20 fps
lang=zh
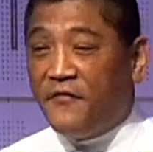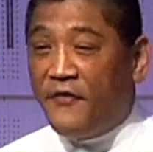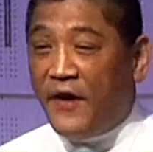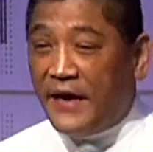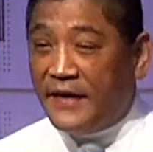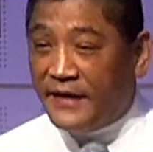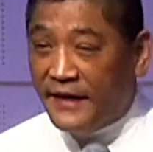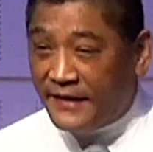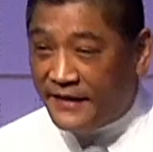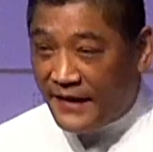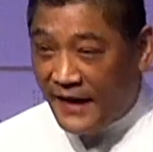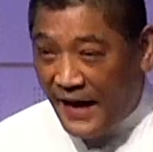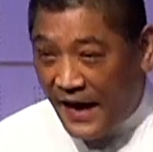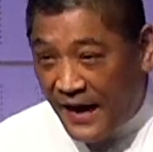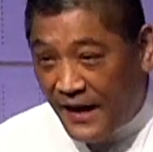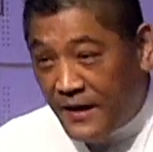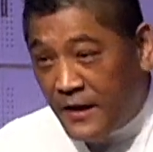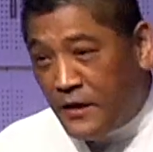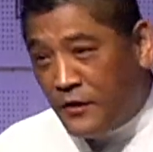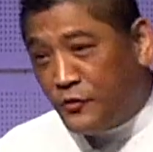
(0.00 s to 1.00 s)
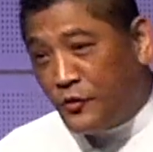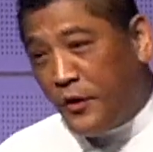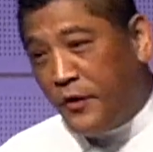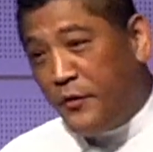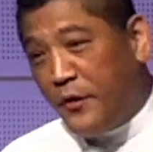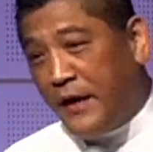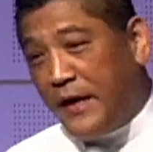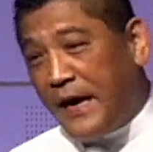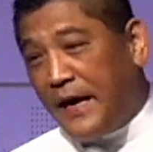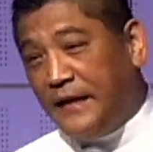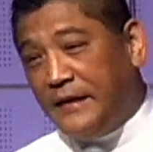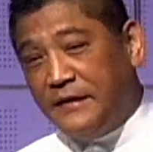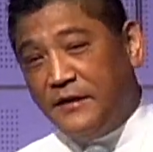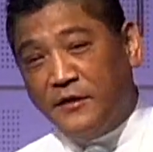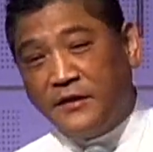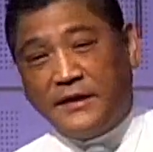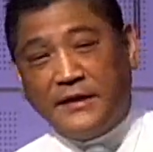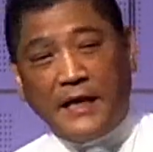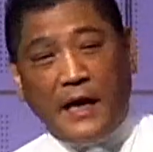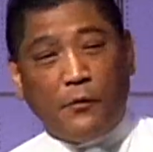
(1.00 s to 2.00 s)
犯人的啦，所以原来你就
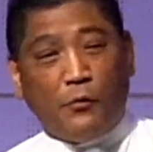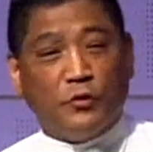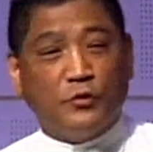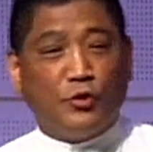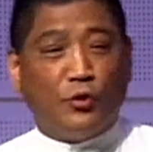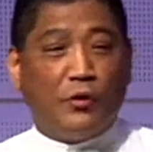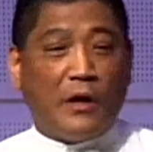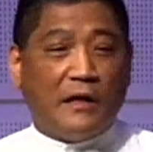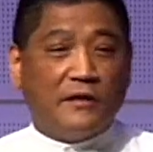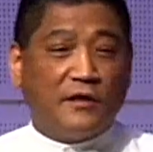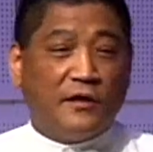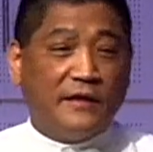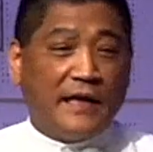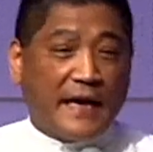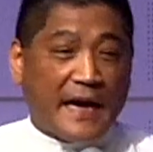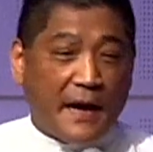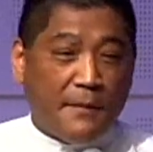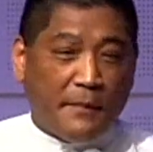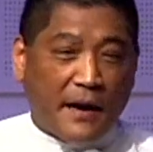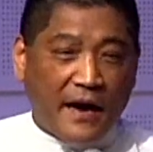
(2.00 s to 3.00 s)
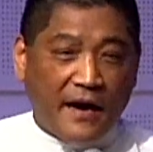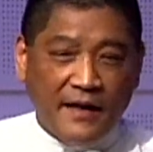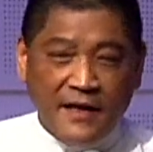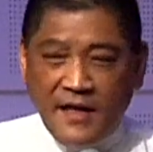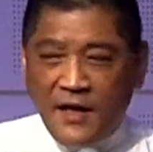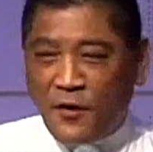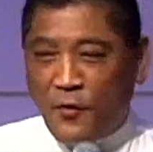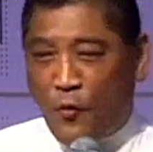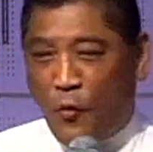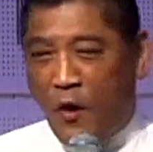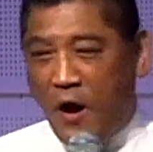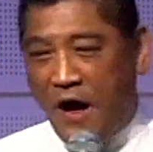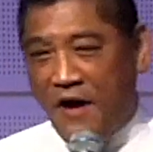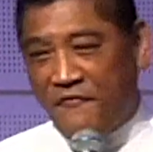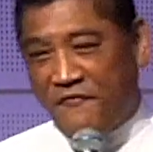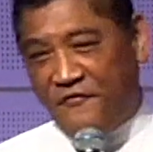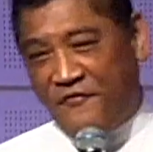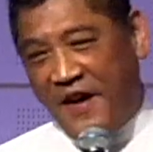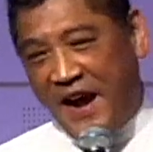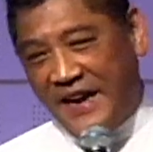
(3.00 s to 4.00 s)
知道我坐牢的时候在干嘛，管
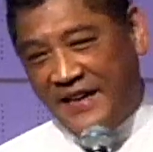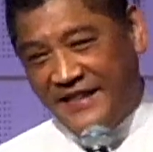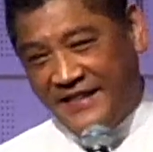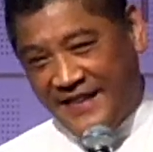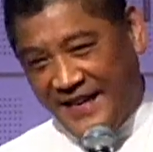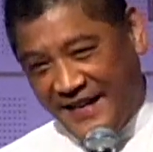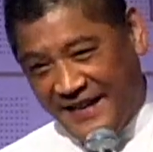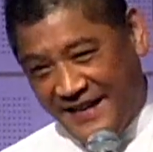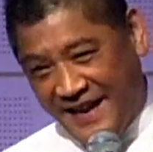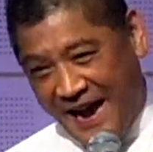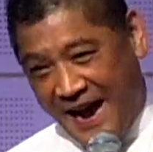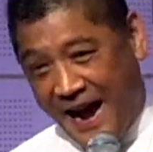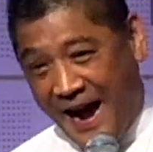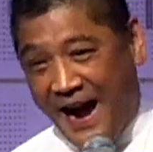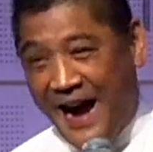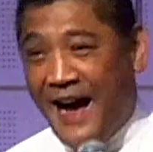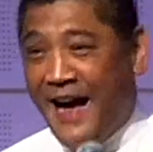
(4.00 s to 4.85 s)
犯人啊，